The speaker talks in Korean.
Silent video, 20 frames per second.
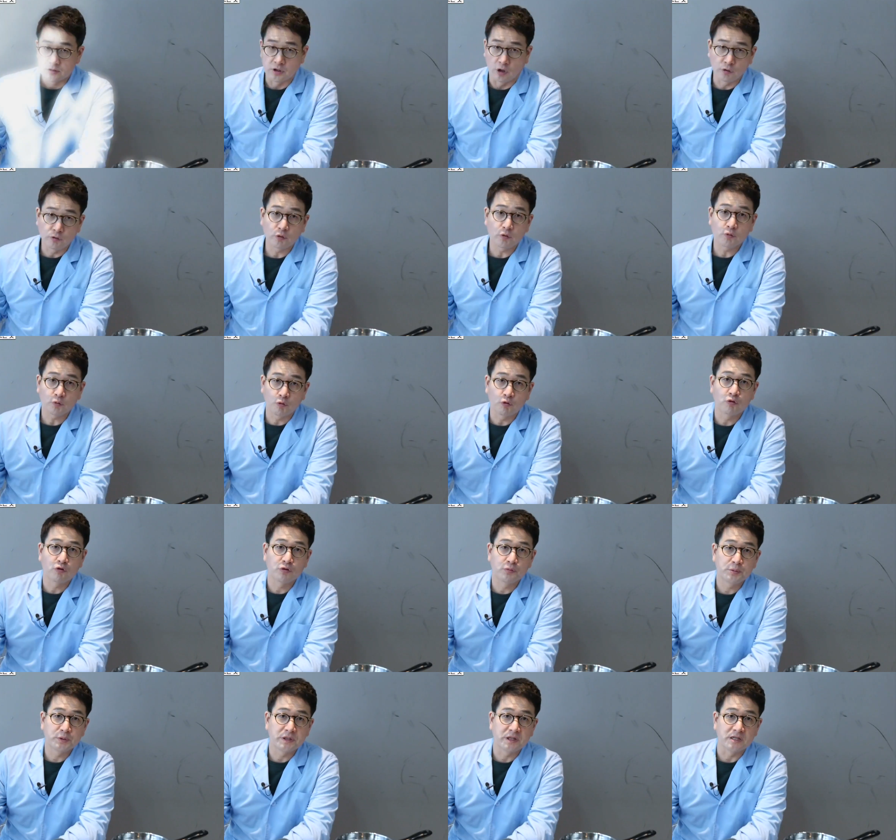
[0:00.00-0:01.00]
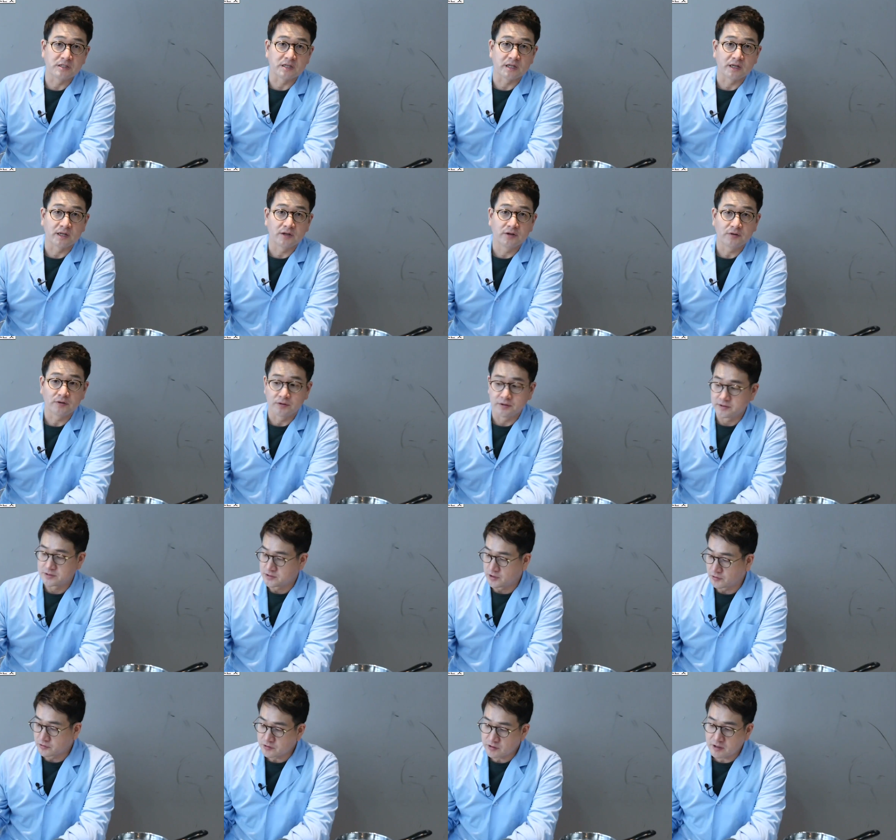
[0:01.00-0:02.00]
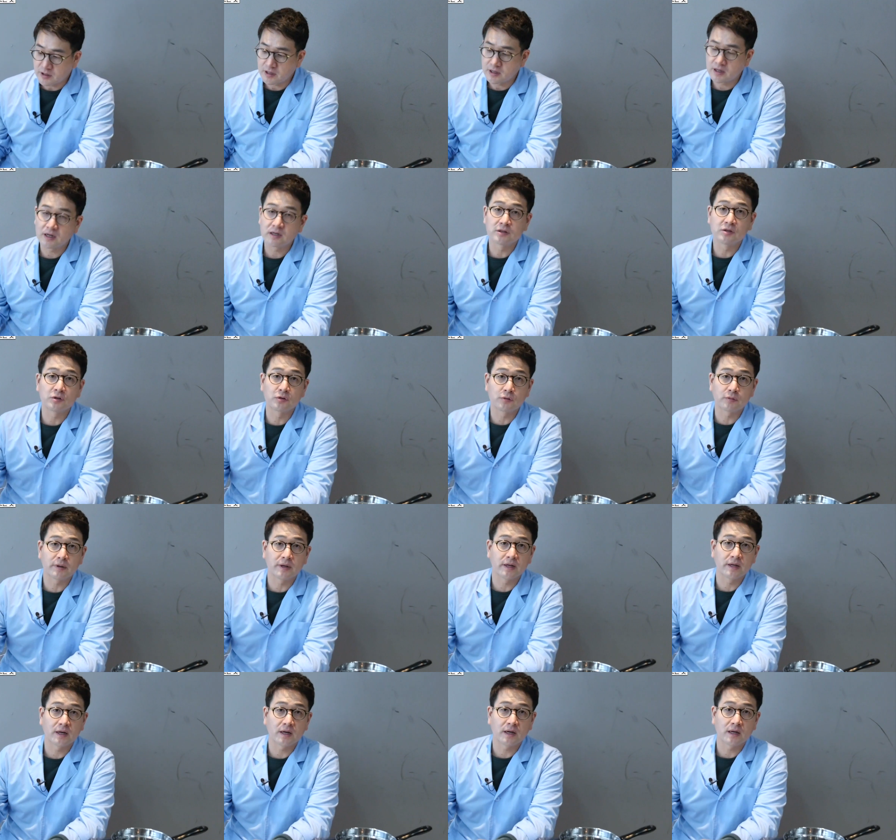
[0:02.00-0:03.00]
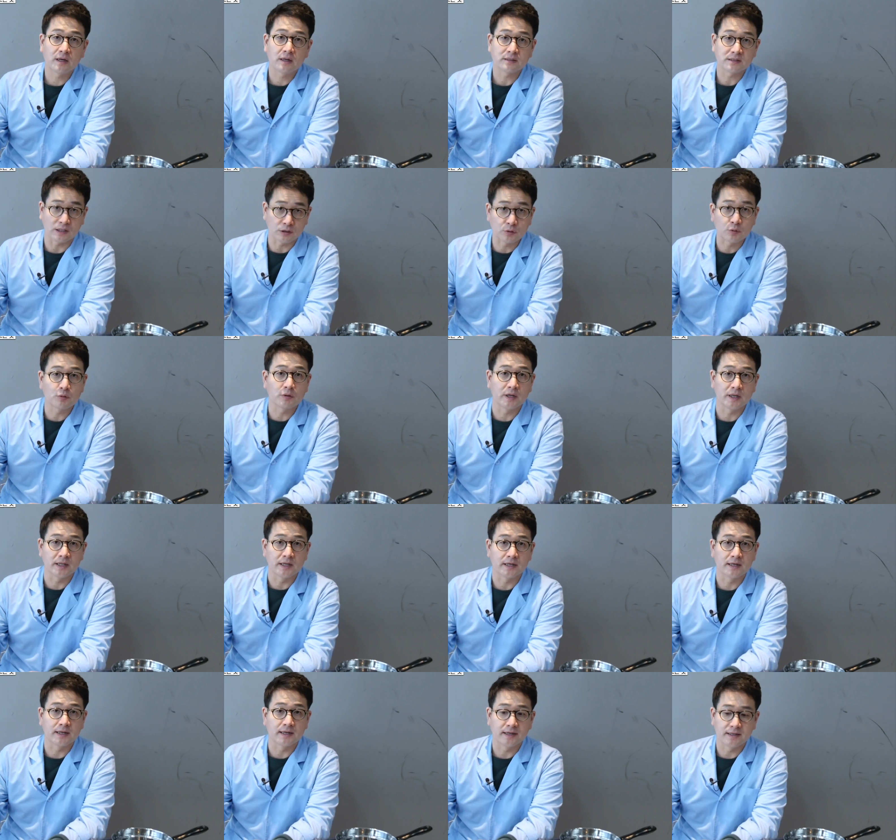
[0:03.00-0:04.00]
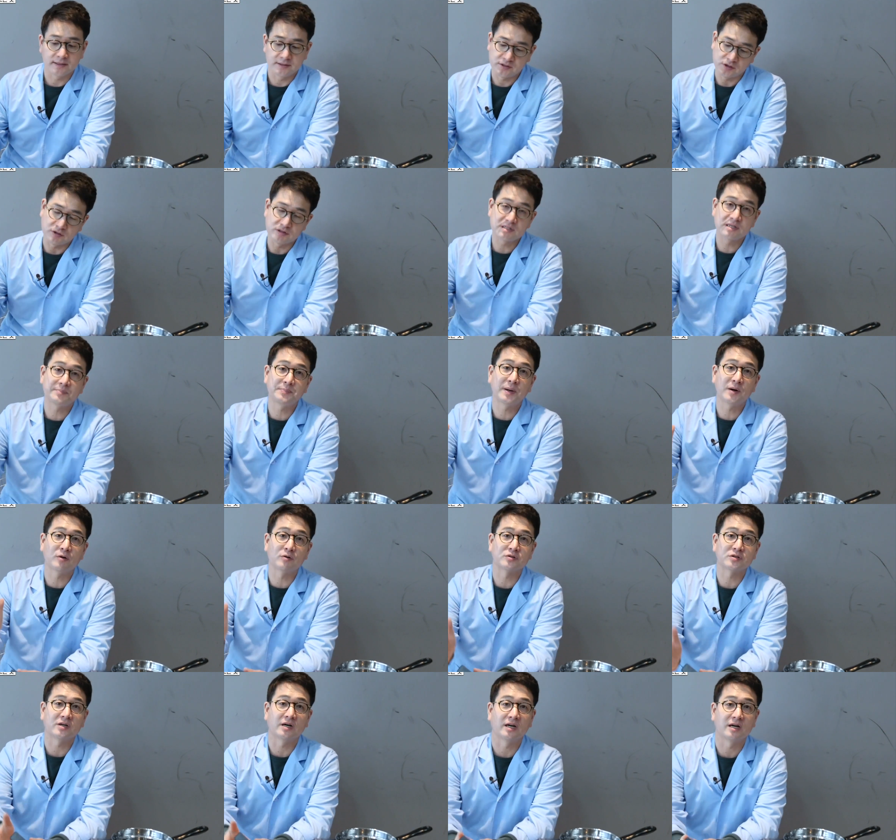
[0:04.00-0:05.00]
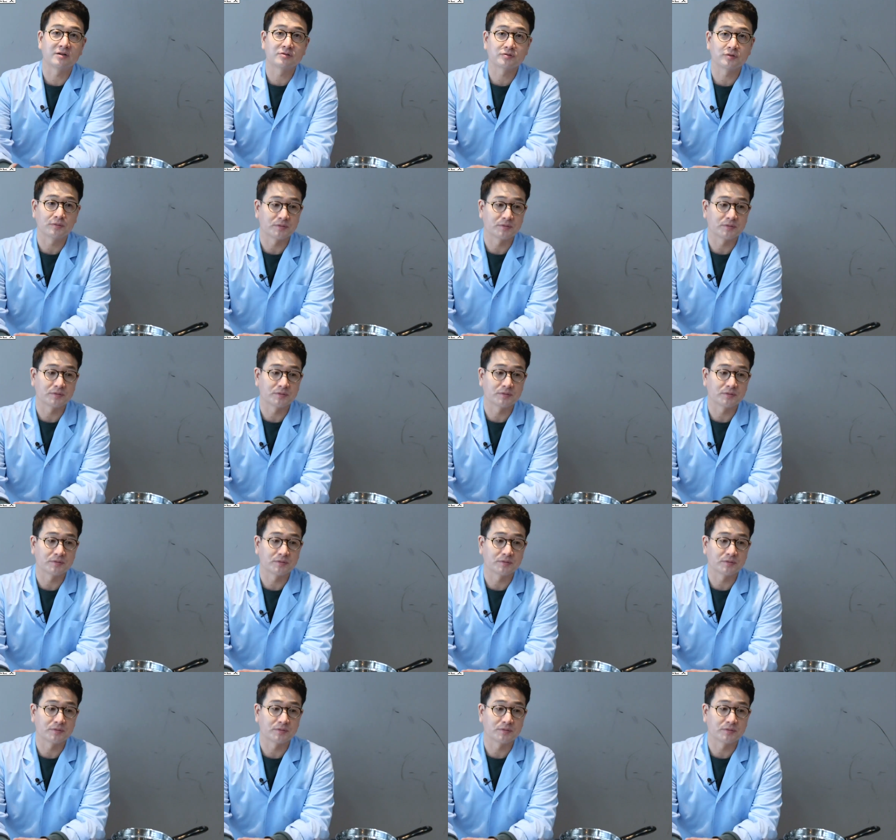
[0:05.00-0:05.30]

전원 공급이 되잖아요. 전기가 들어와야 작동하니까 전자파 걱정 안 할 수